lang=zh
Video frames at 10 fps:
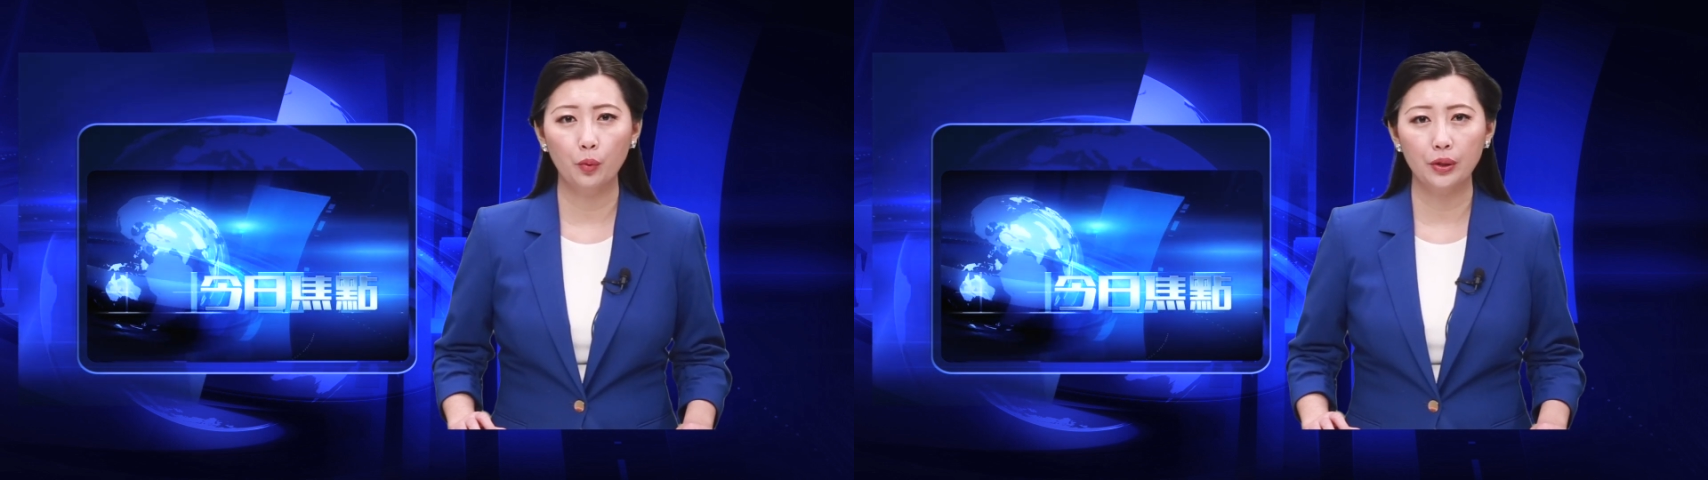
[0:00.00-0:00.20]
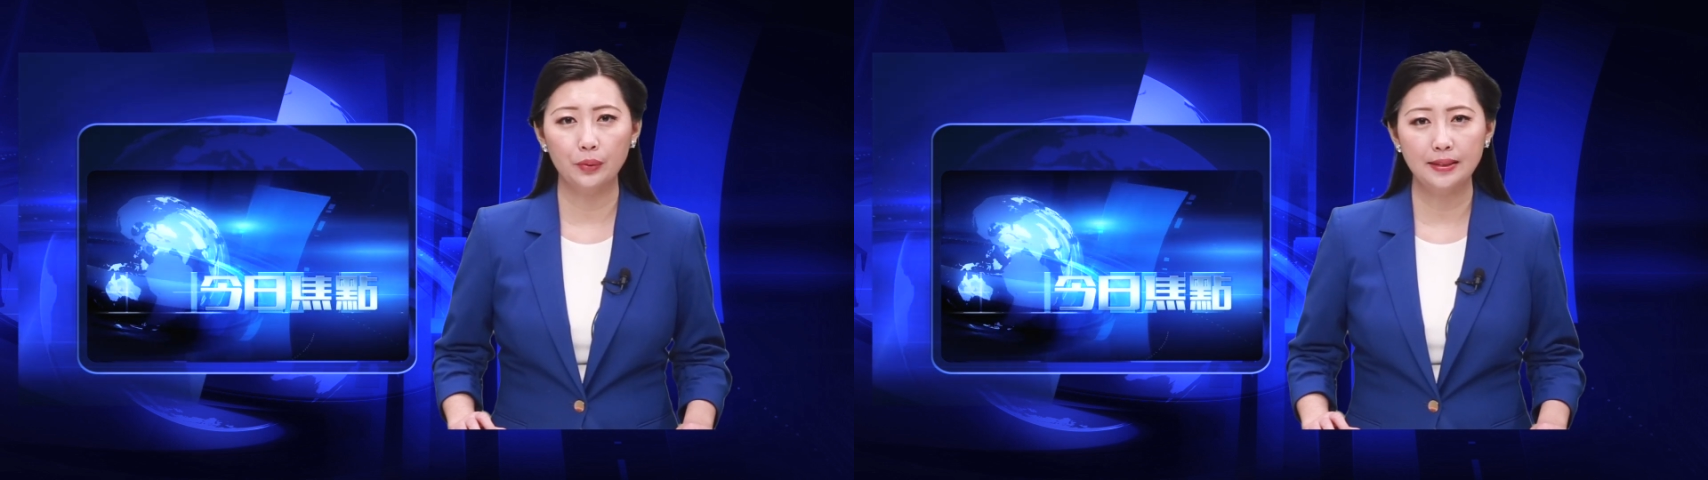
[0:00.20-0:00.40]

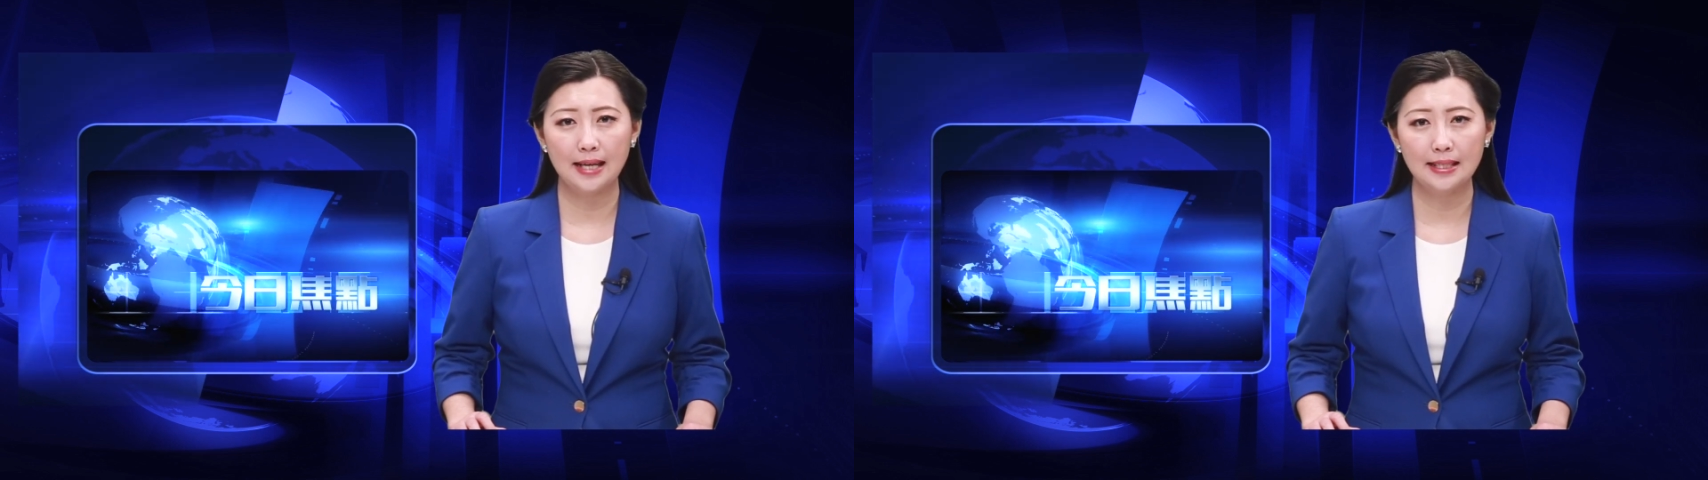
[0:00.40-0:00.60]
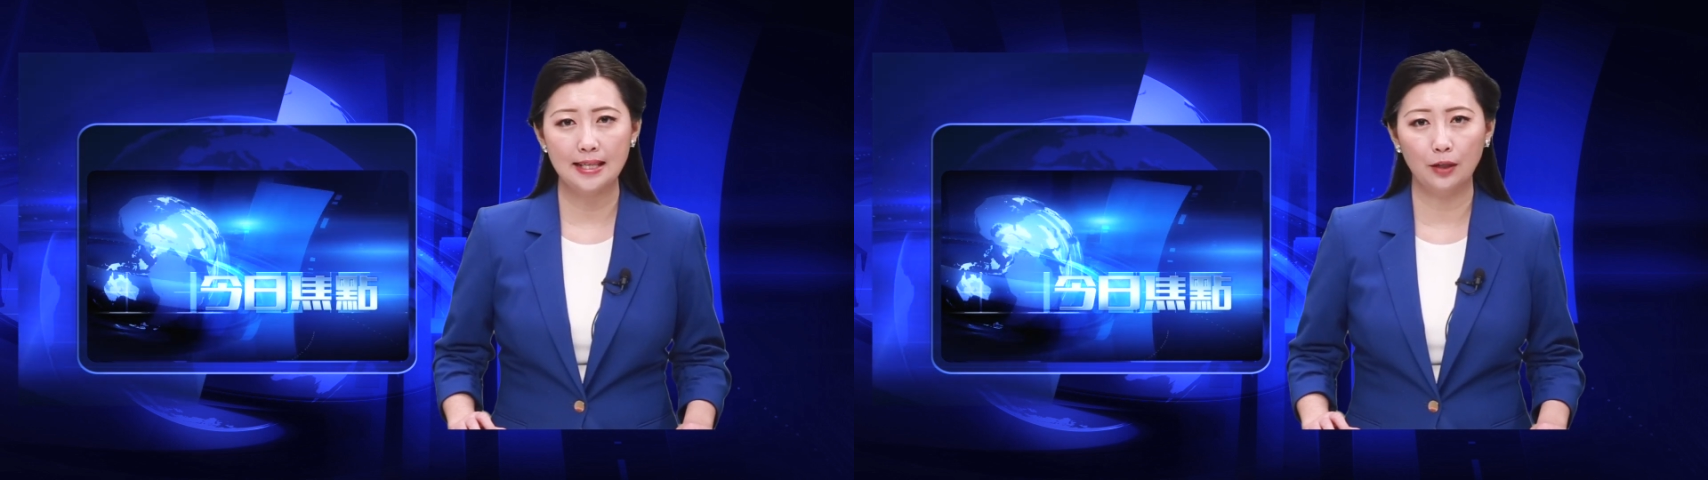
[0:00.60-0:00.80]
关于
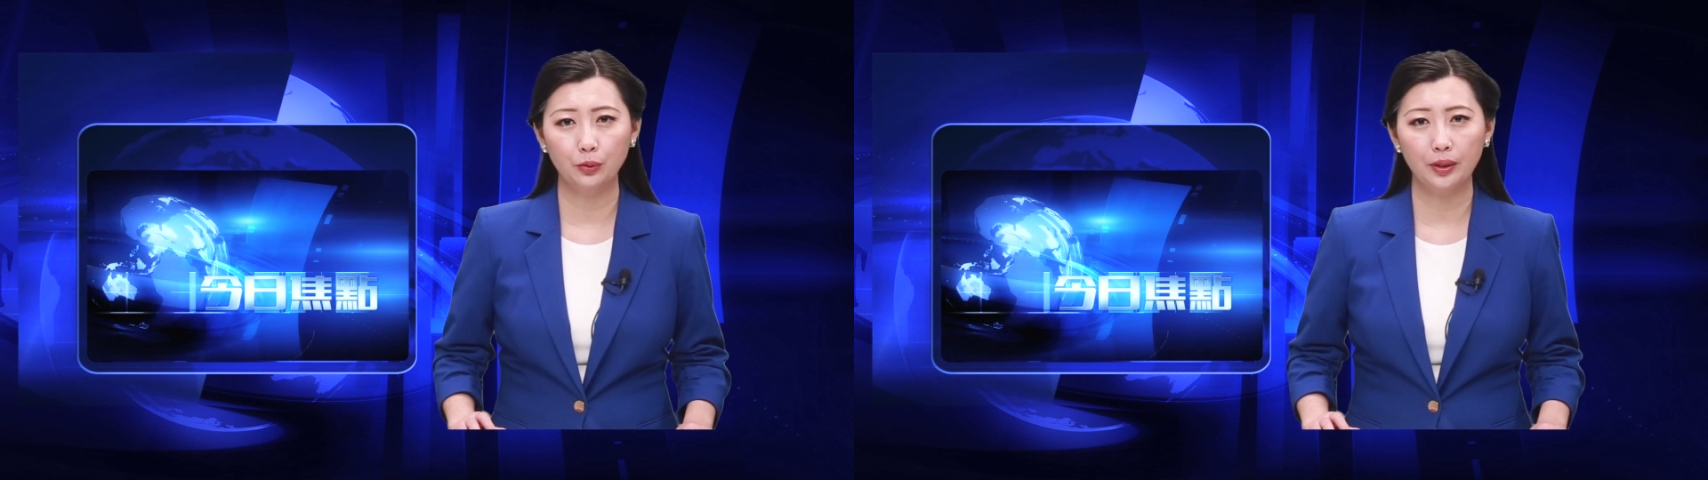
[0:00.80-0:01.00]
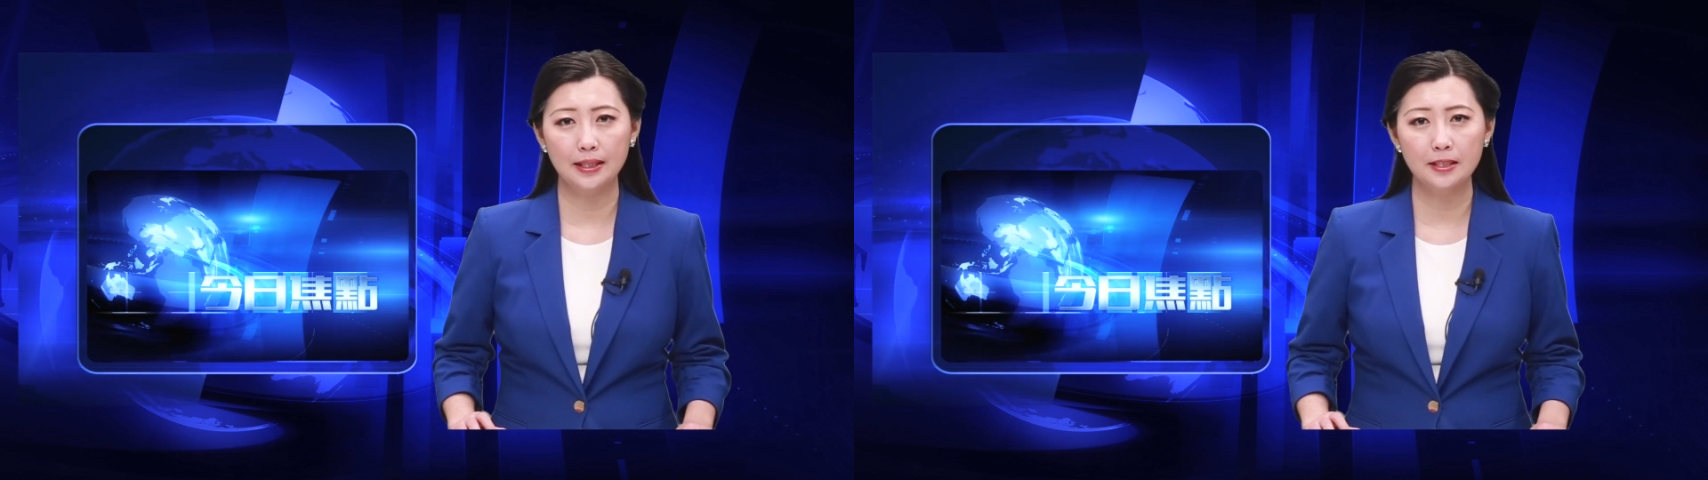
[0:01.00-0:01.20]
加强
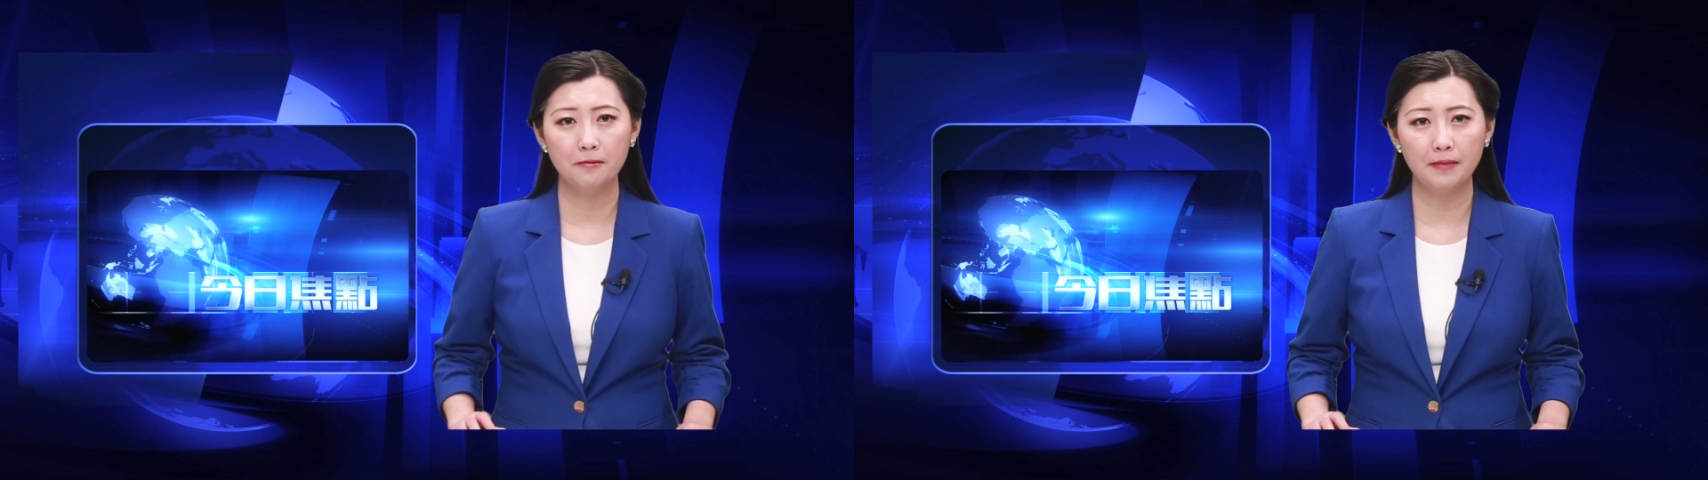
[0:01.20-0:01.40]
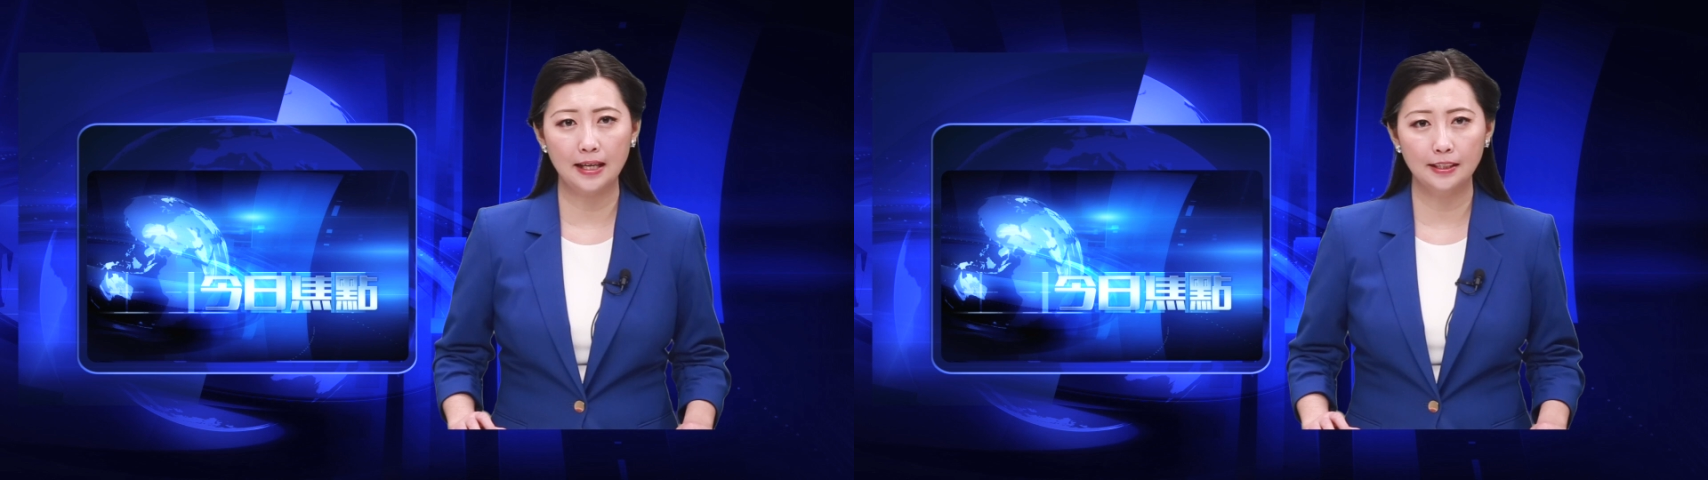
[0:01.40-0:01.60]
对
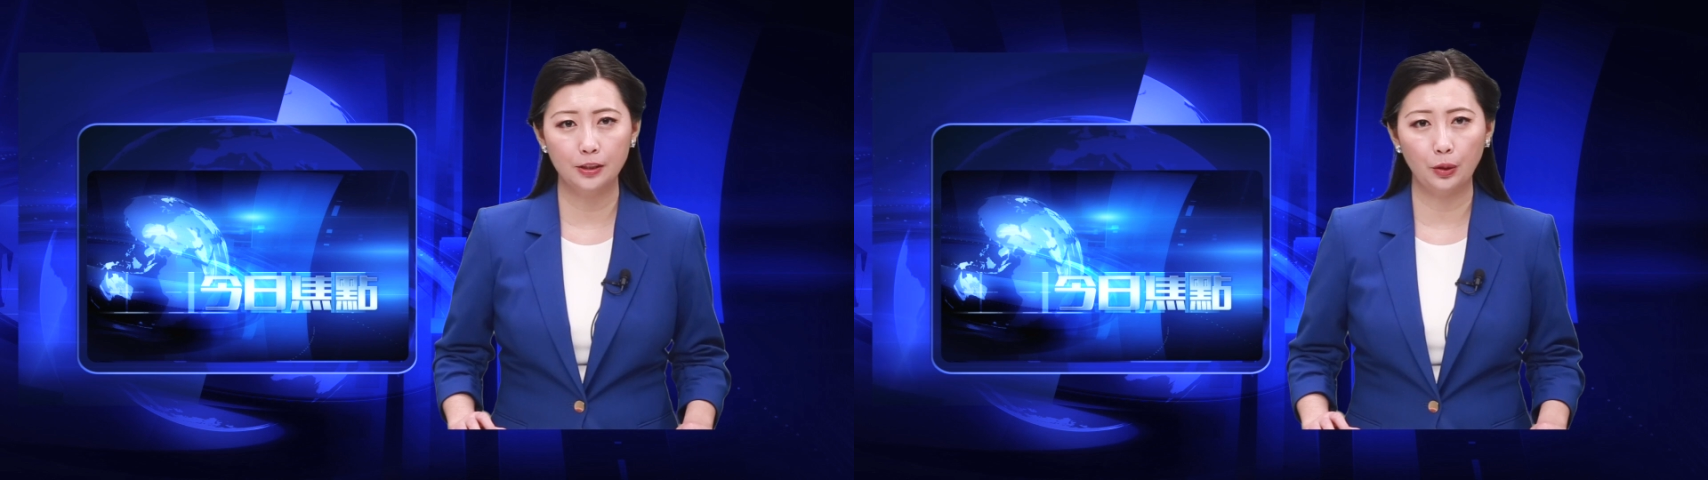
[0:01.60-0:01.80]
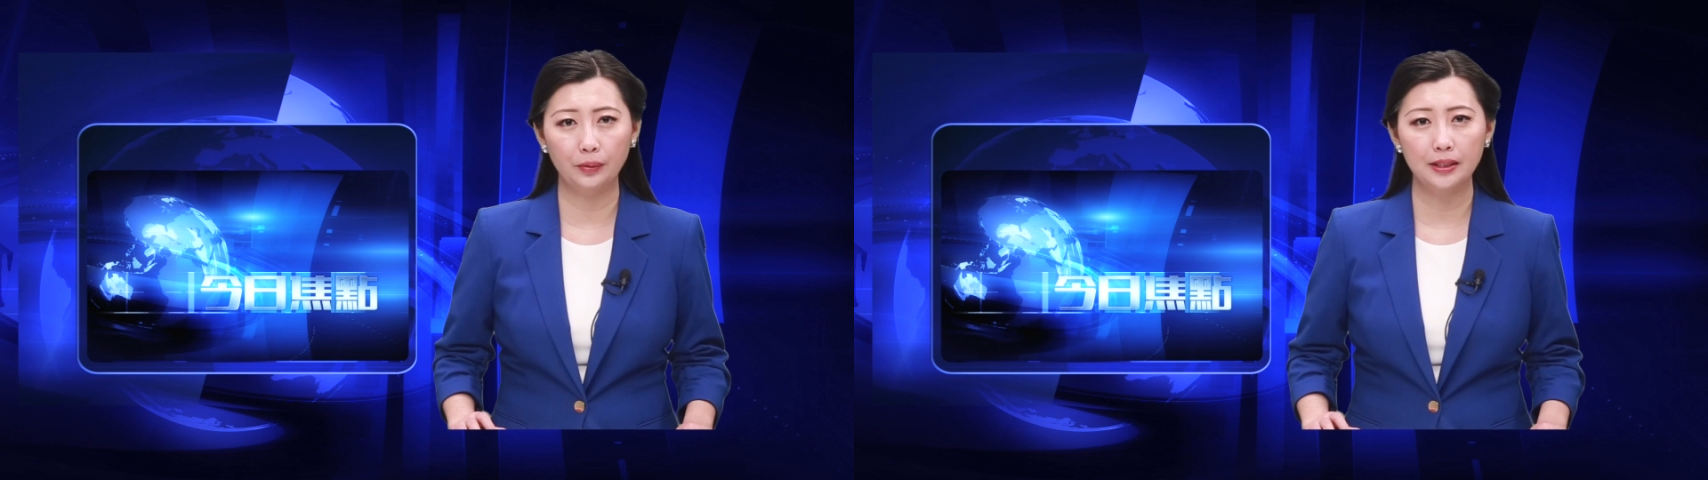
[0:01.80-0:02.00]
政法系
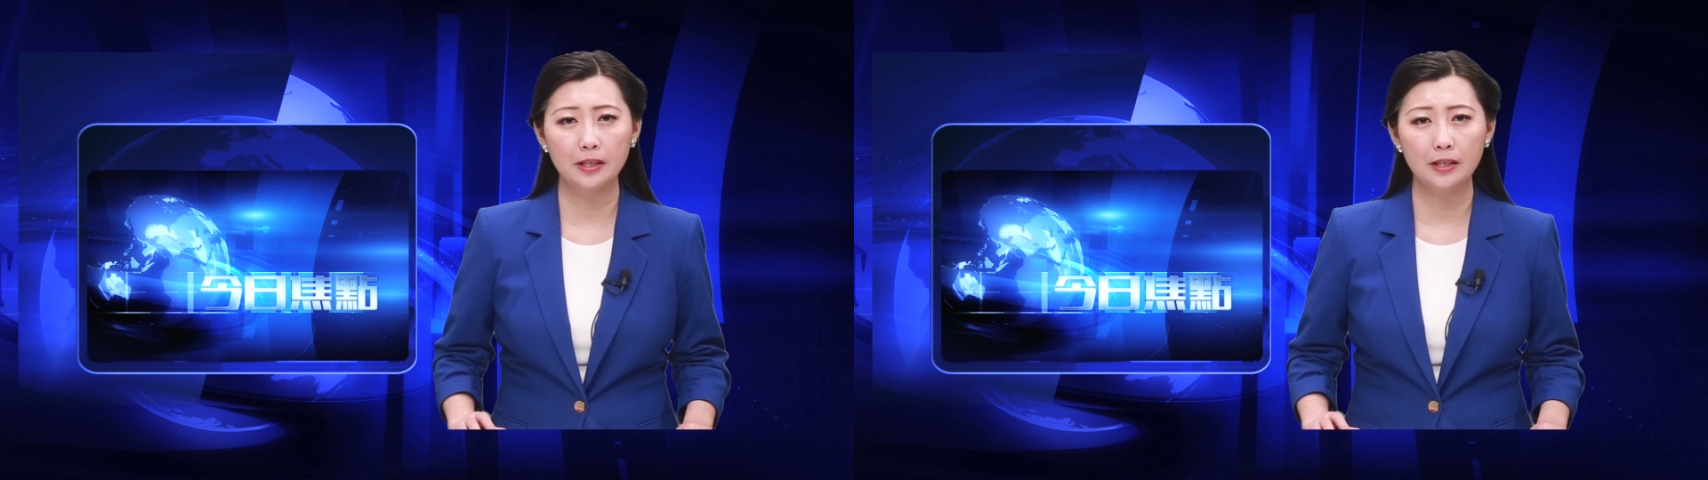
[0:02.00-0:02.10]
统